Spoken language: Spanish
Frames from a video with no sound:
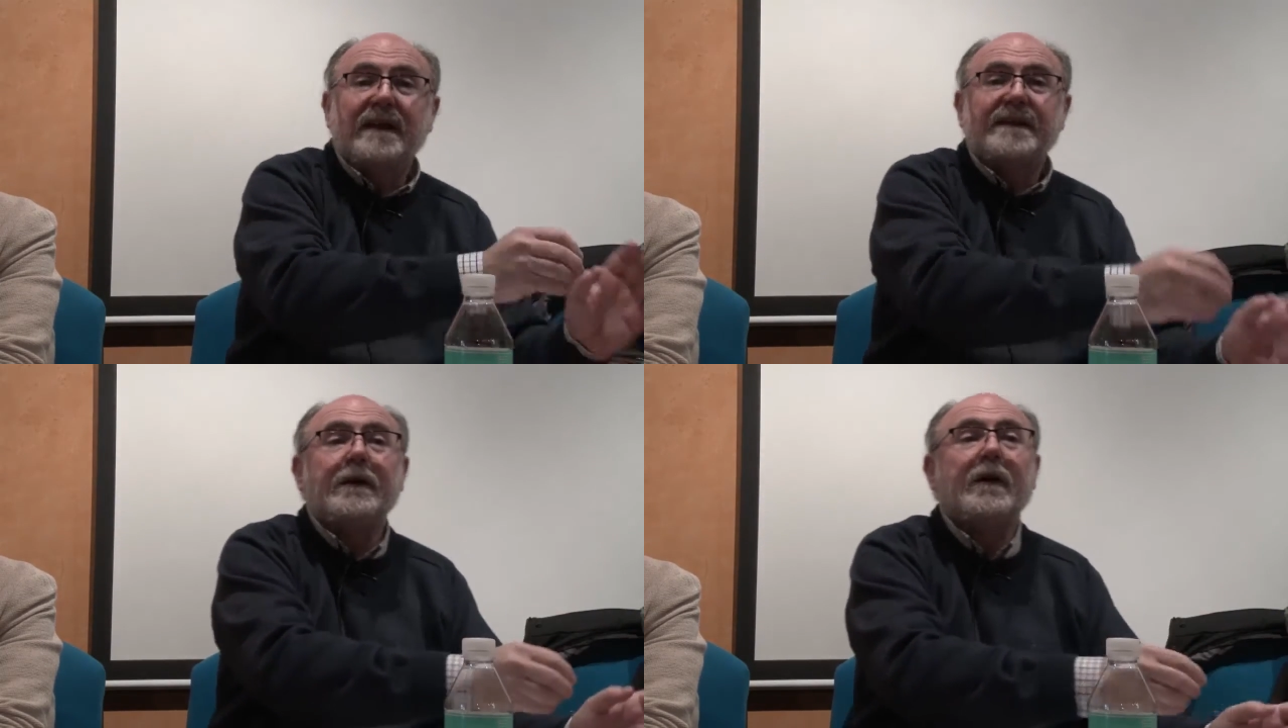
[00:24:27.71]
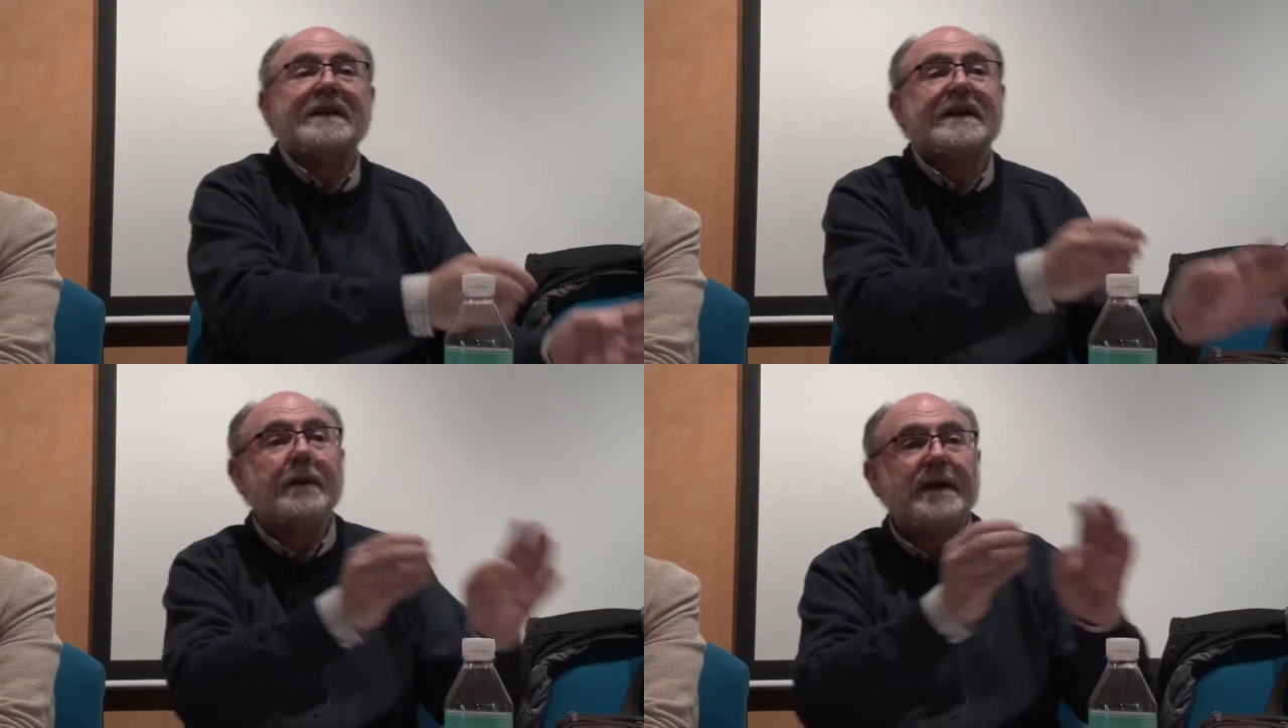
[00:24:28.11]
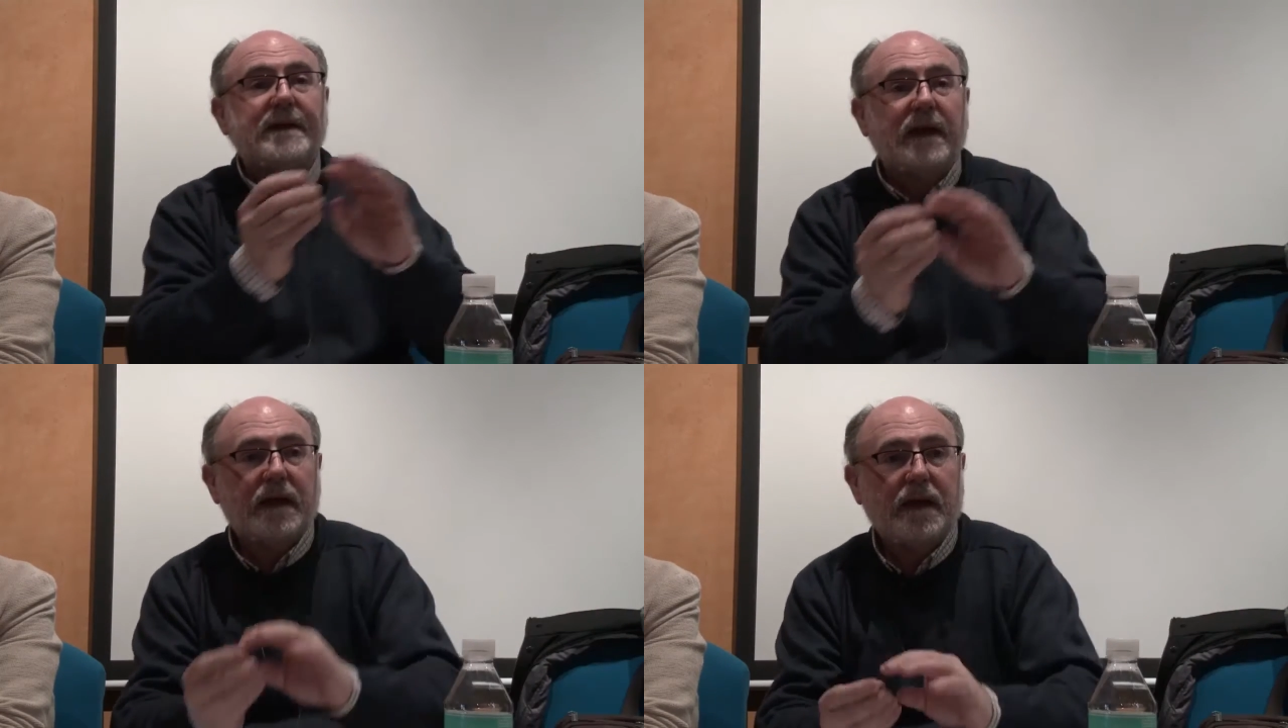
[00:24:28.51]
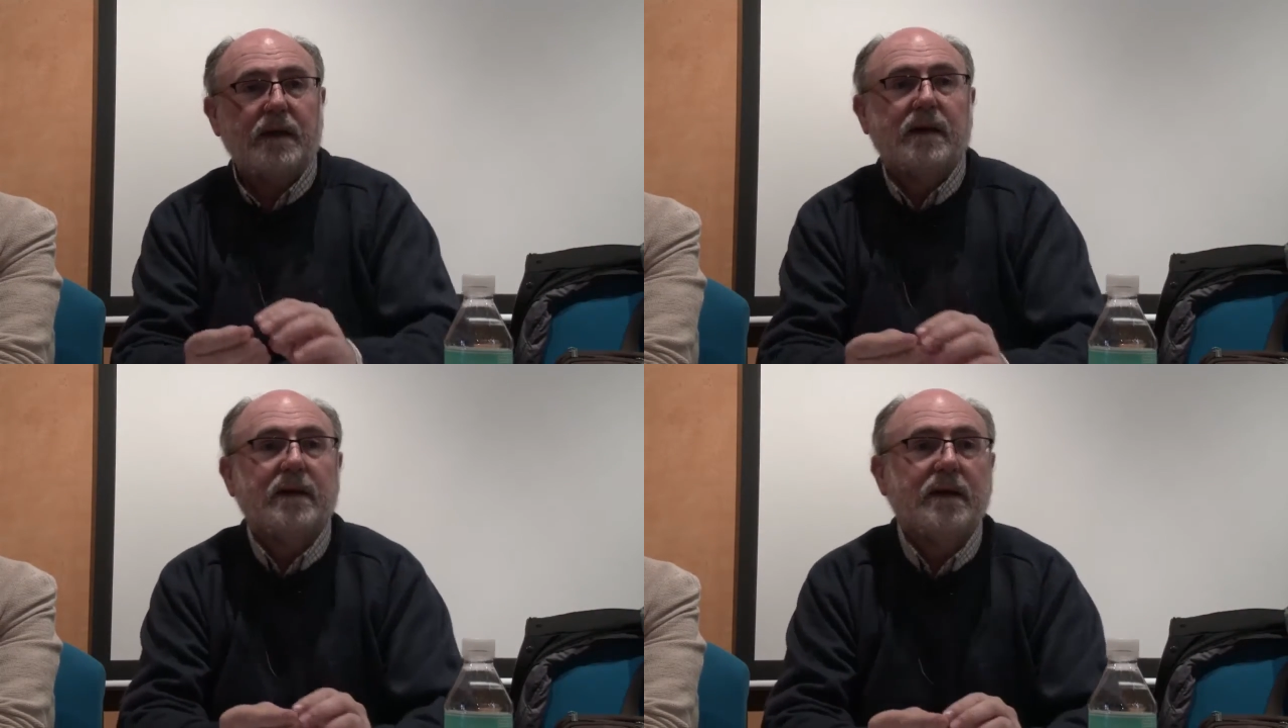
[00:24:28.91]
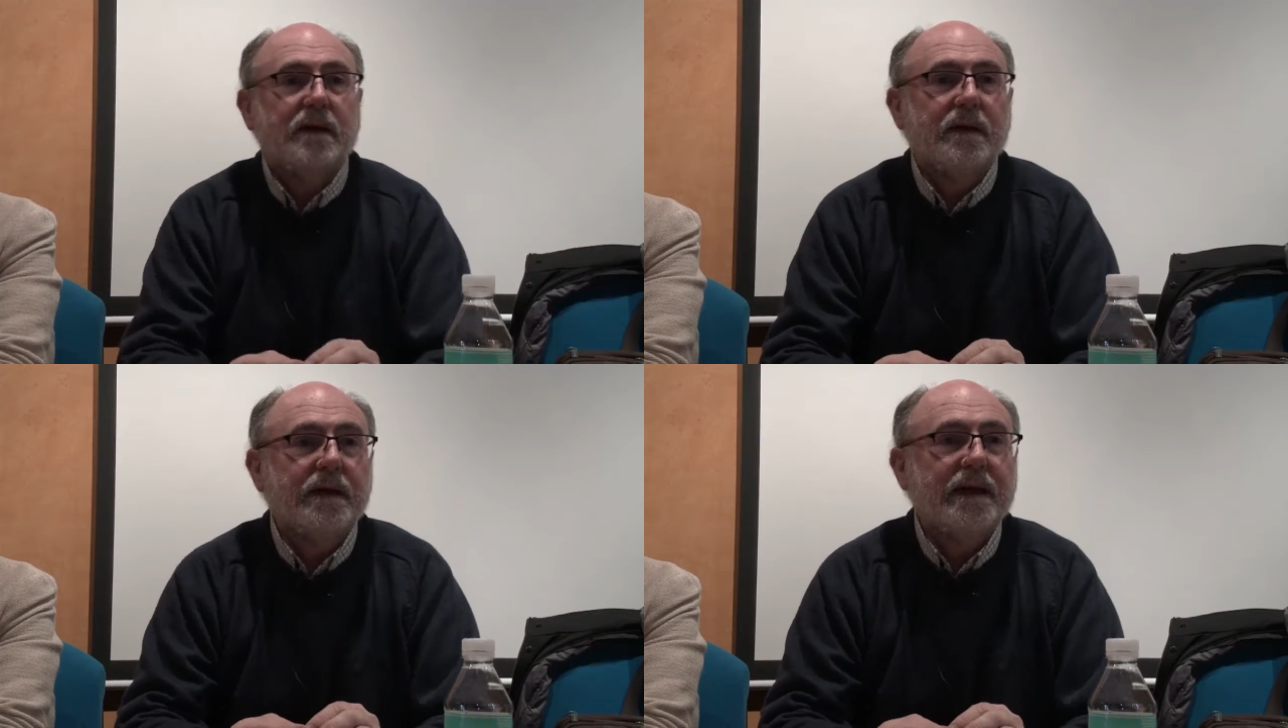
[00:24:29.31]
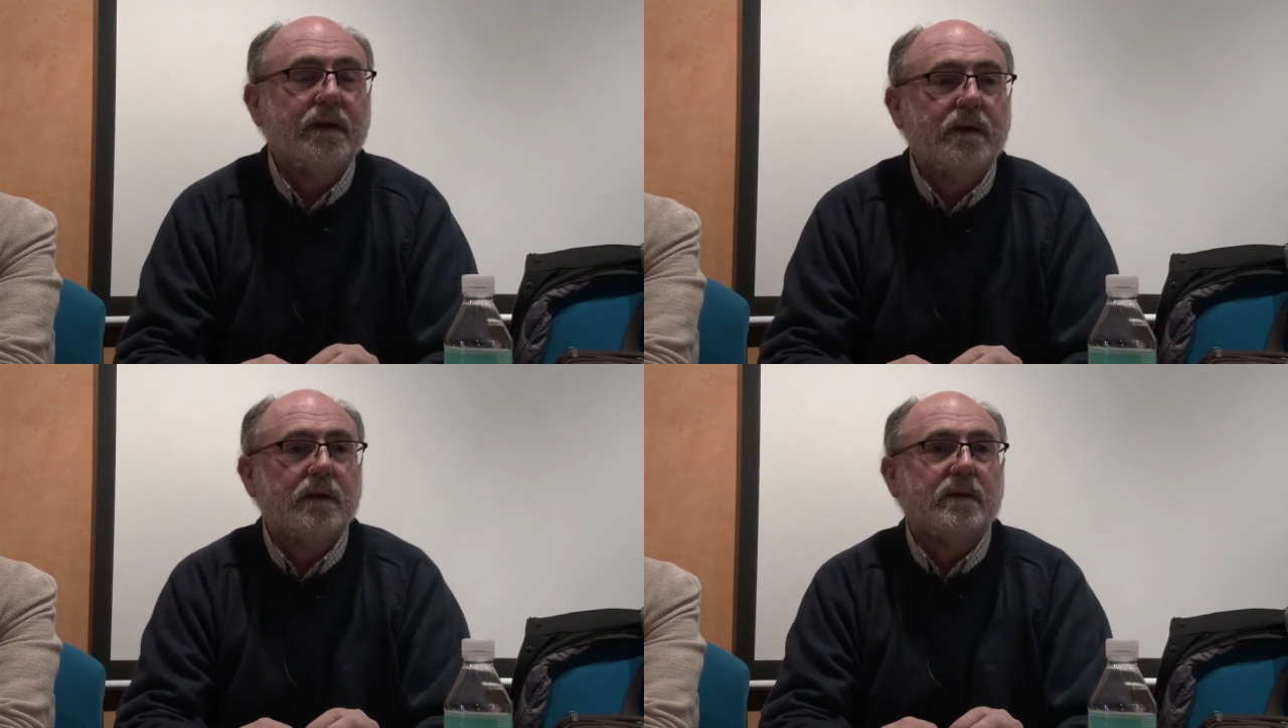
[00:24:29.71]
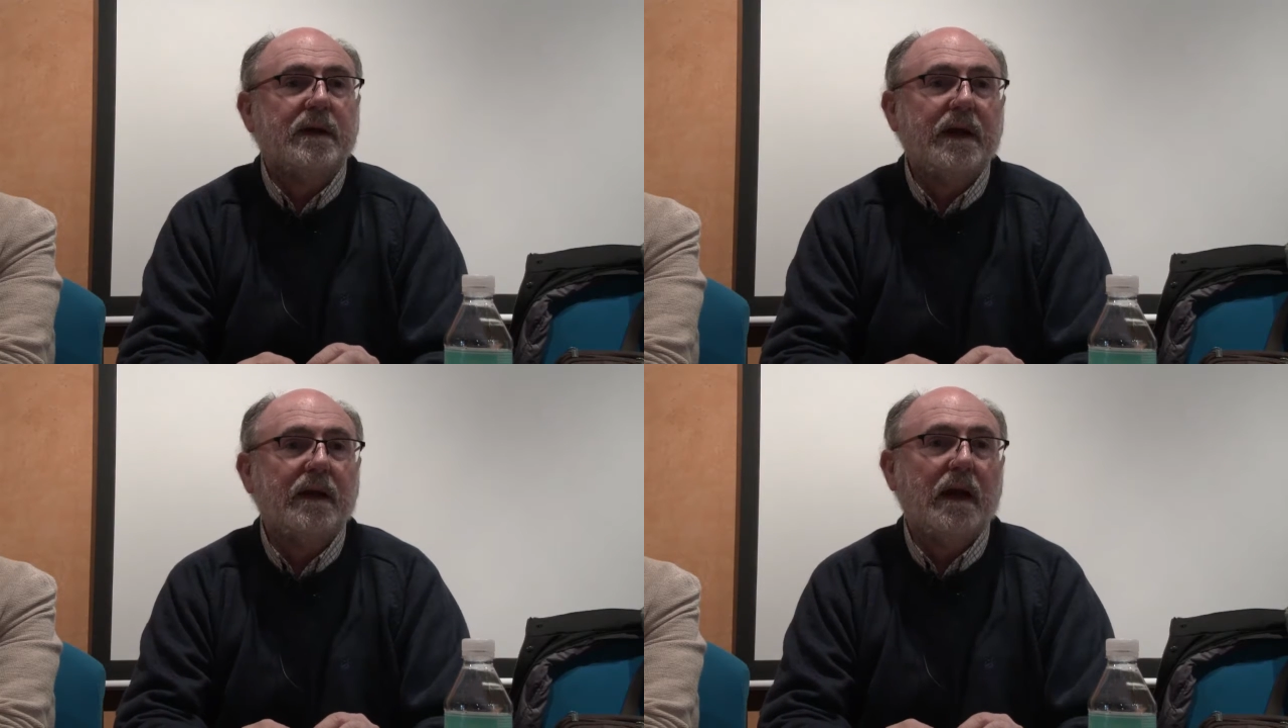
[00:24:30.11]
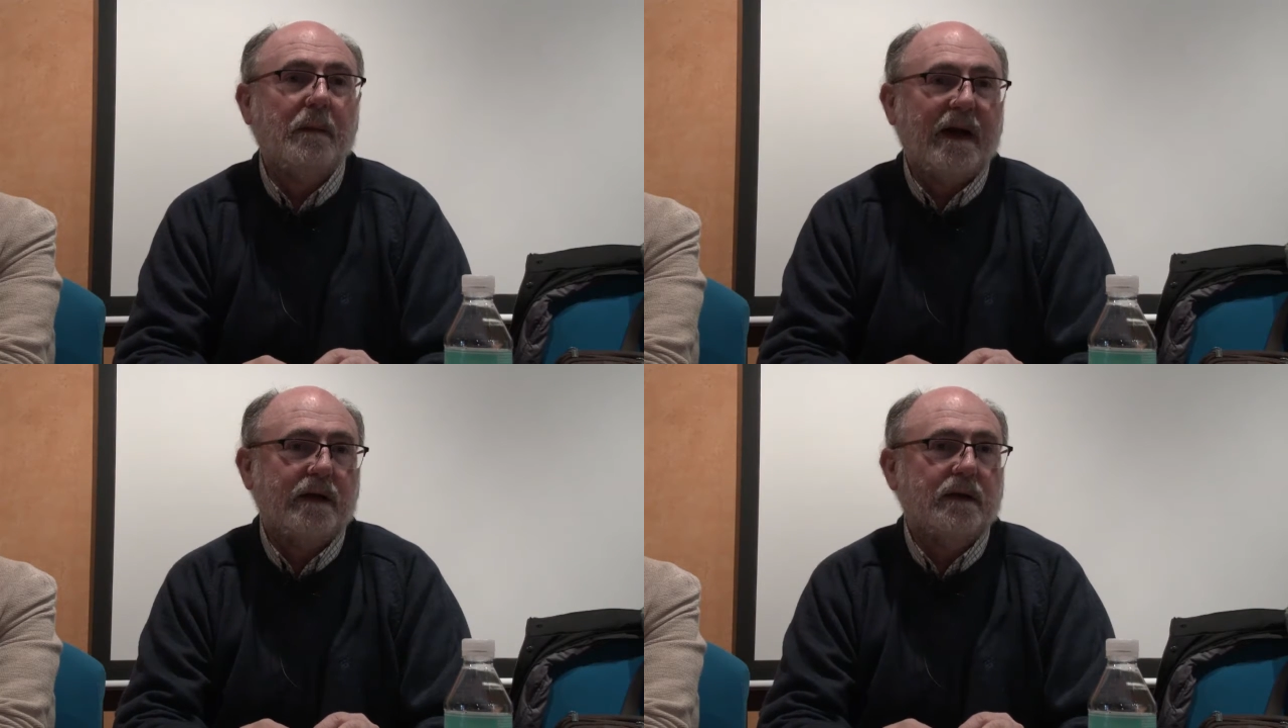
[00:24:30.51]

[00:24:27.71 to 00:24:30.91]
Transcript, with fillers: sino que se iba a integrar dentro de la PAC,